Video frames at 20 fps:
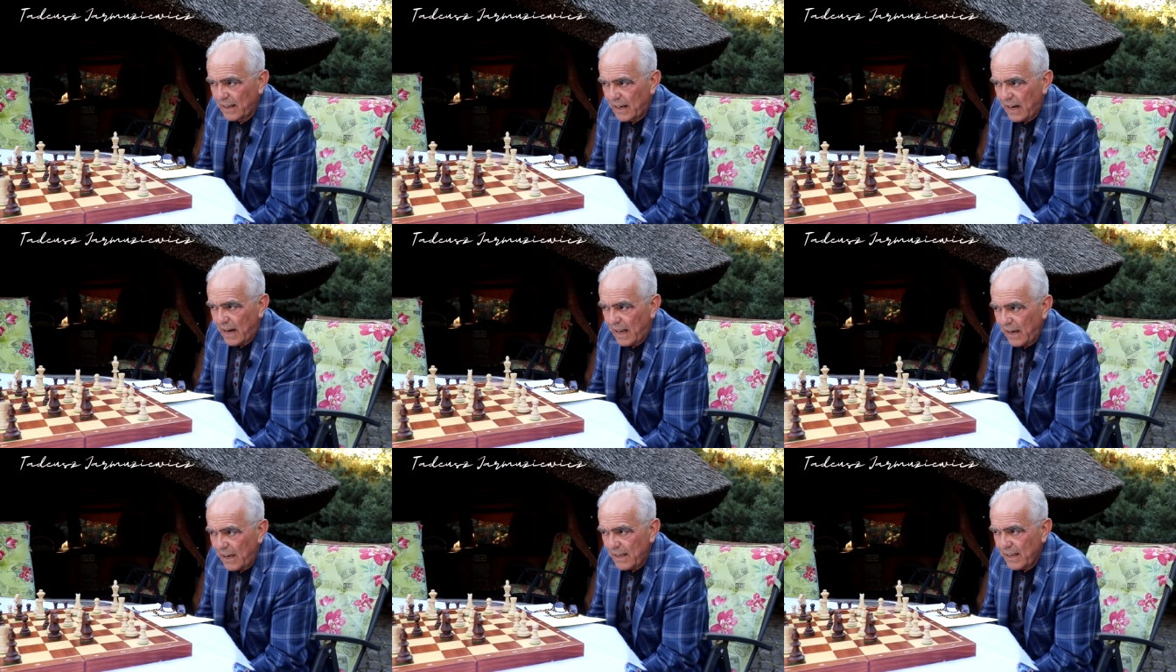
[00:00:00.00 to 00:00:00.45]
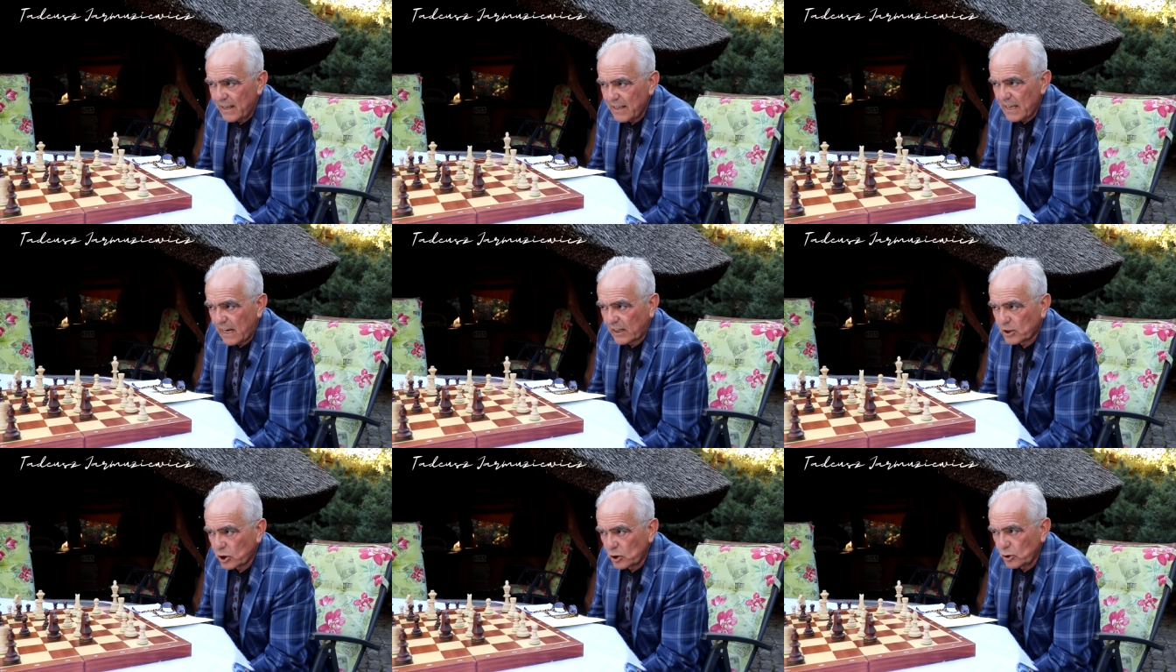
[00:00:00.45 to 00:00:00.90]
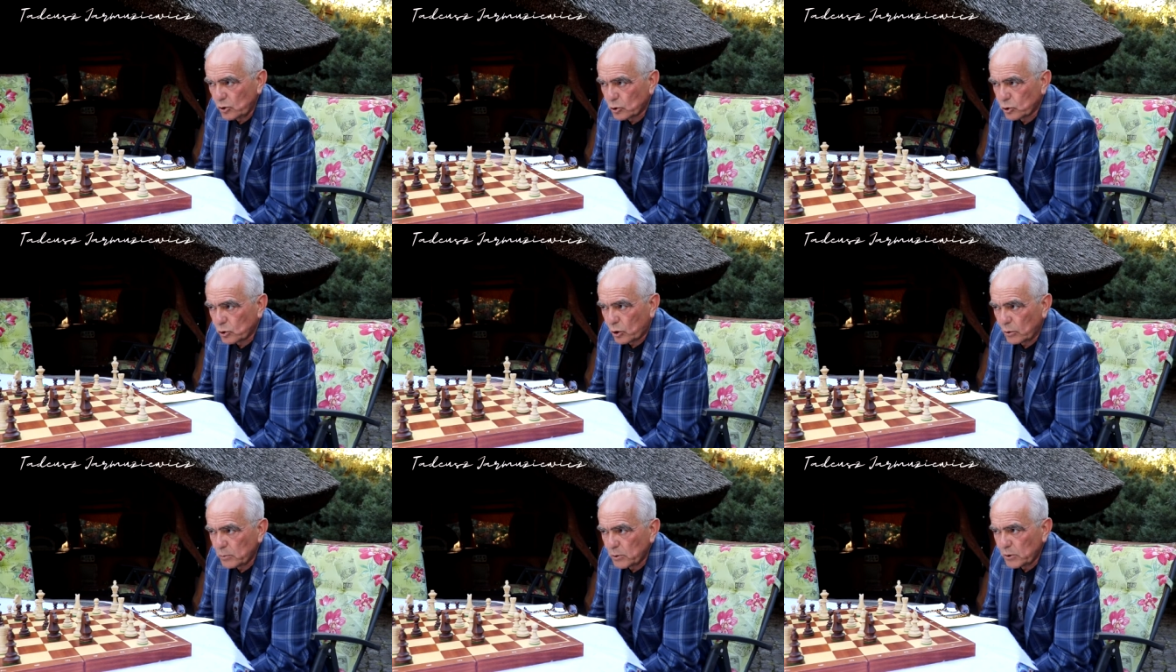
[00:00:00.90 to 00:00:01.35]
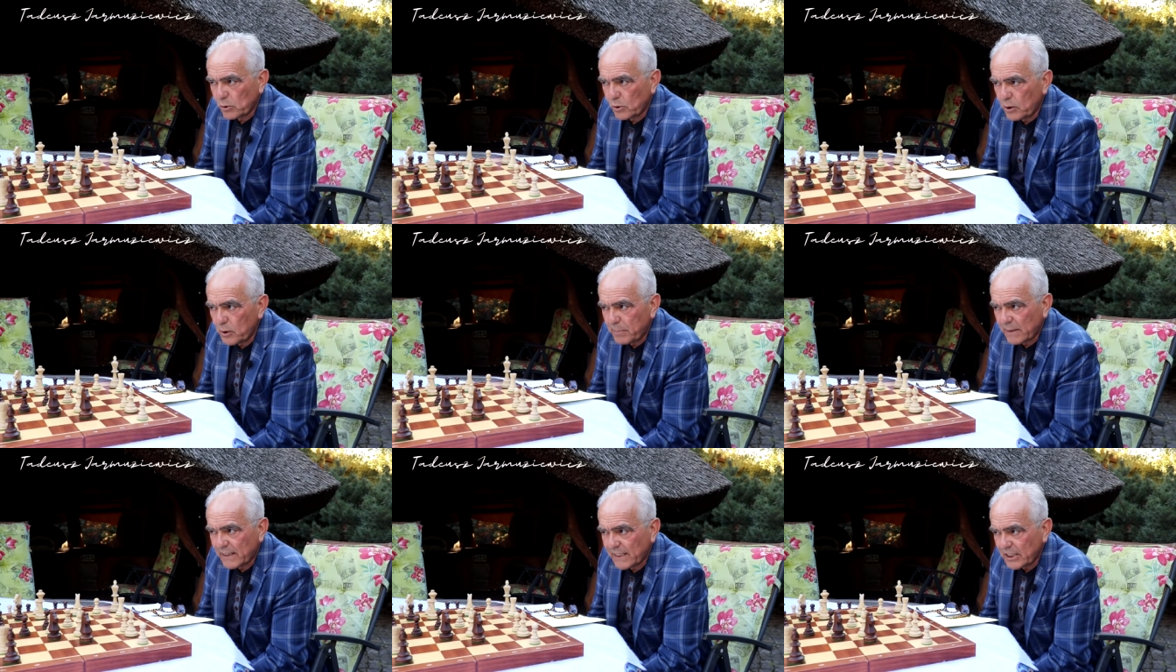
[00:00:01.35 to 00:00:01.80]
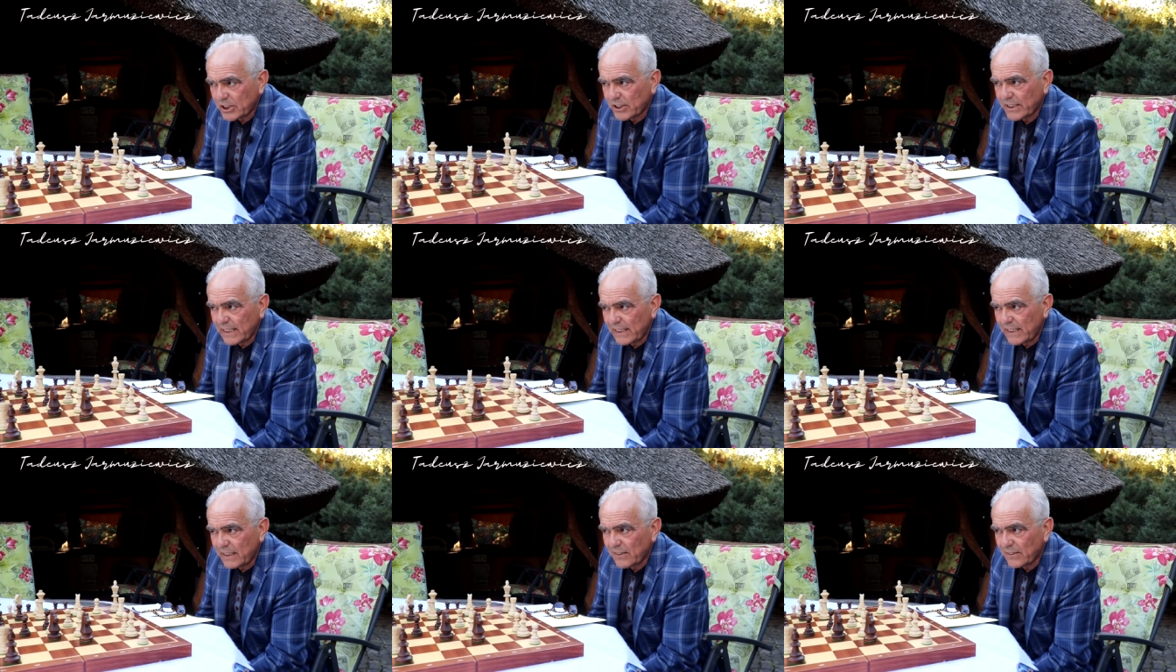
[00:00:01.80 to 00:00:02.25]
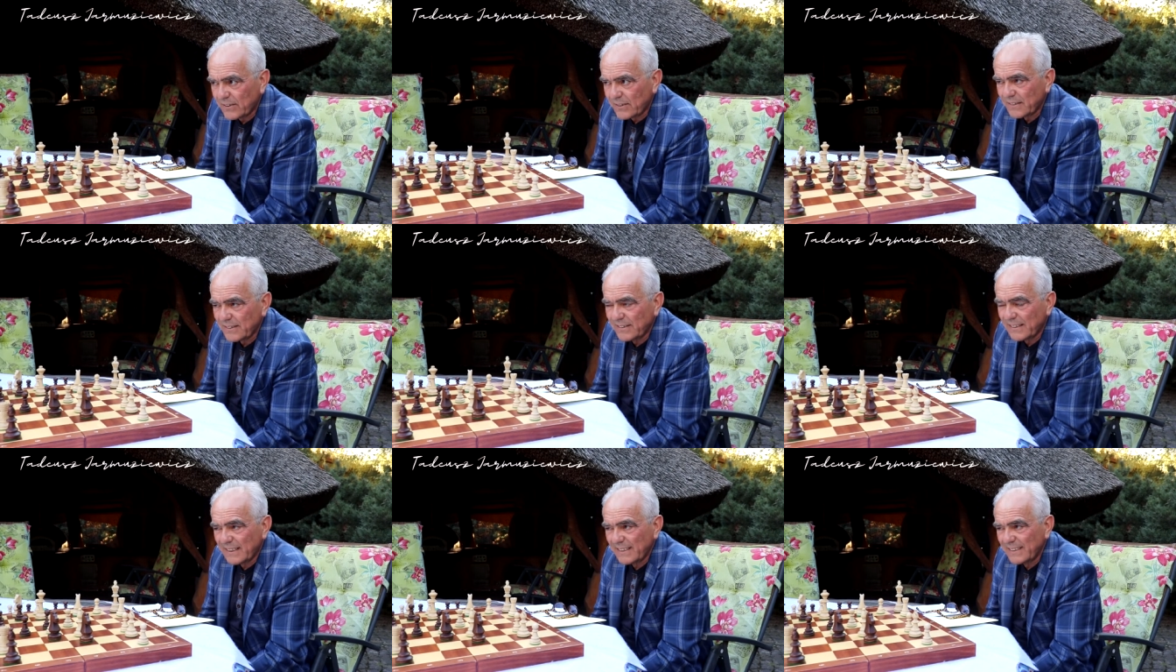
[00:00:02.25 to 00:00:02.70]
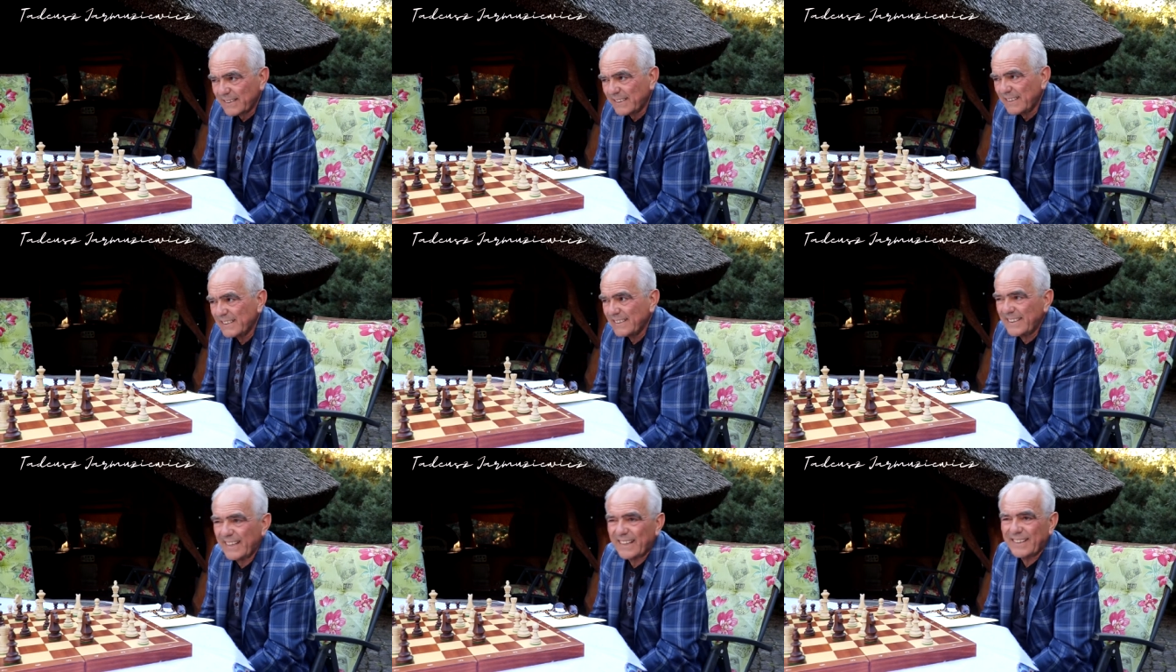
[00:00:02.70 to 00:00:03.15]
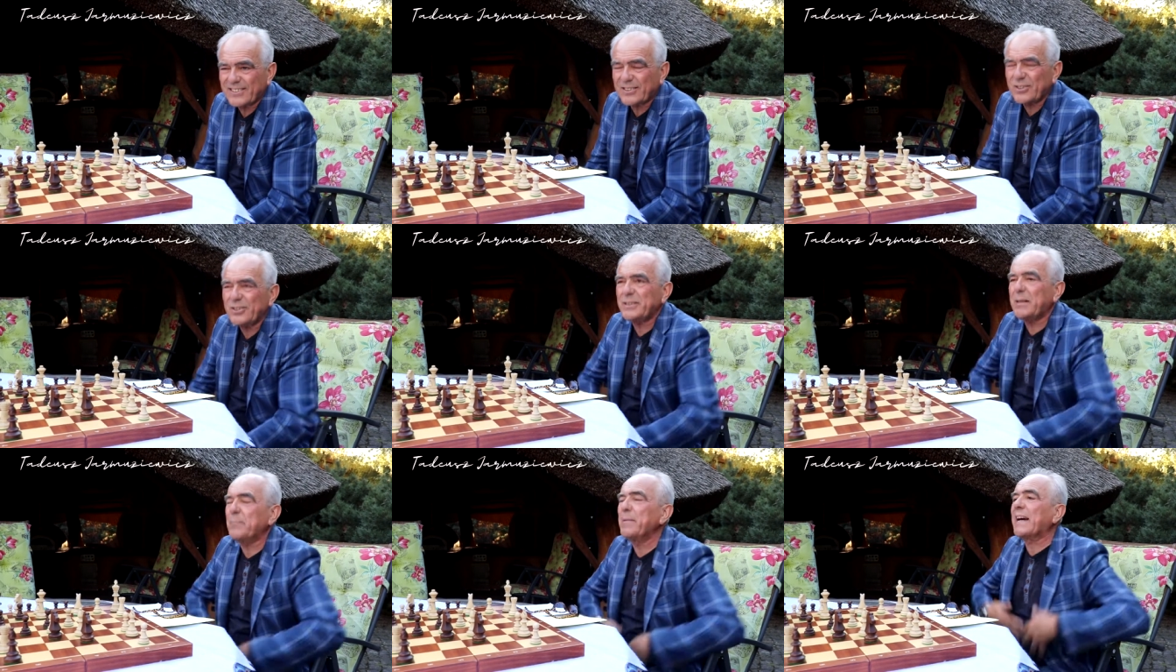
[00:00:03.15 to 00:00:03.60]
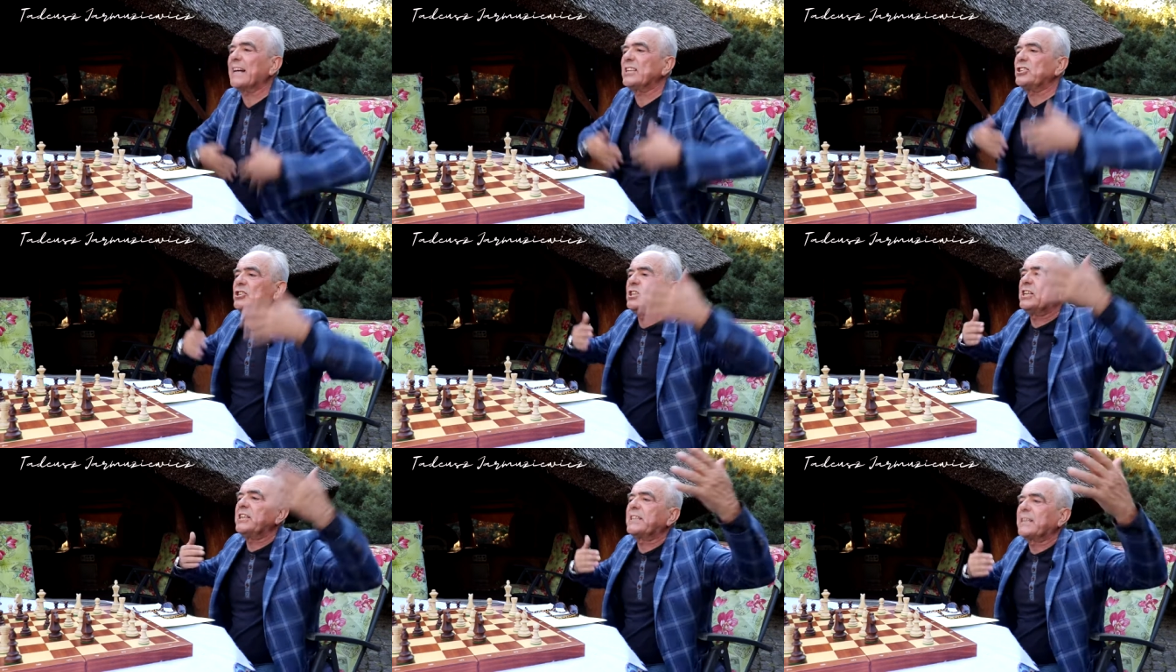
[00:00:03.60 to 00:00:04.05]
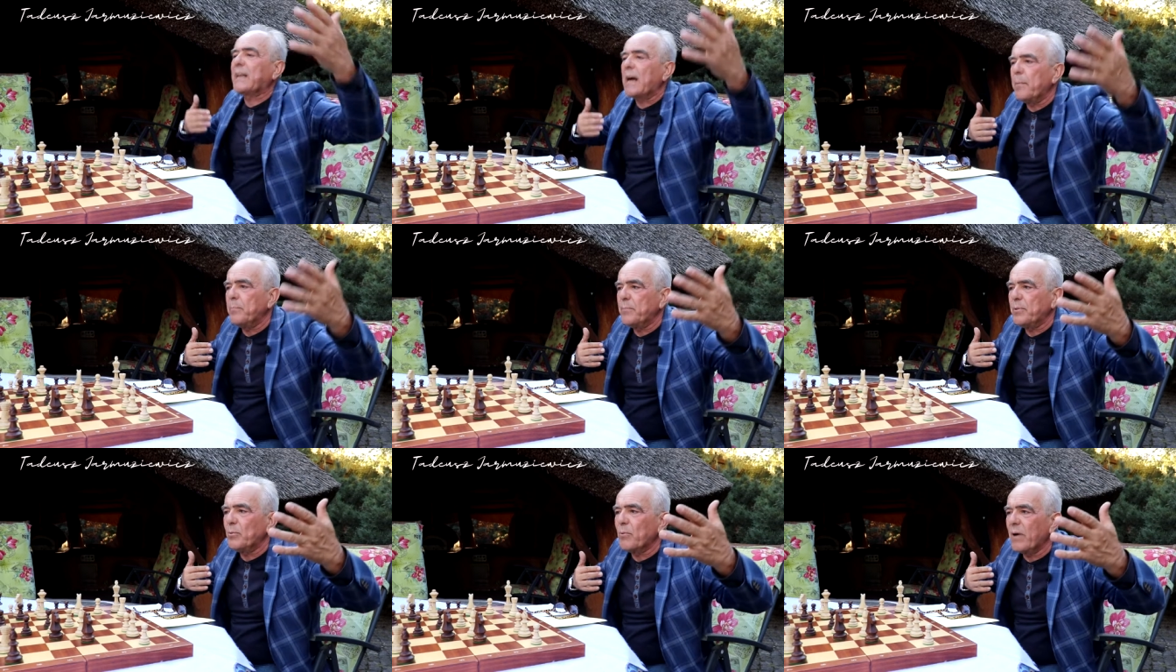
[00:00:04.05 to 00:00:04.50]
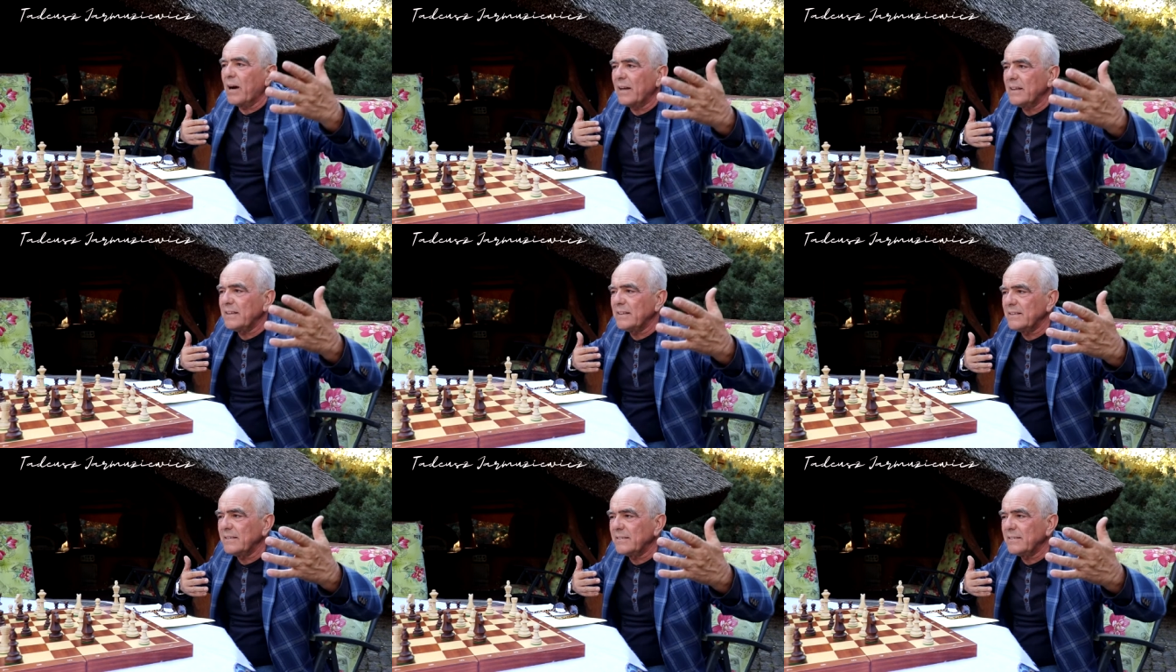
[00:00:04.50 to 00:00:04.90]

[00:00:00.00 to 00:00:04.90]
ale jak szedł do szkoły, to chyba też takiego, tak, nie, coś tam jakaś tytka była,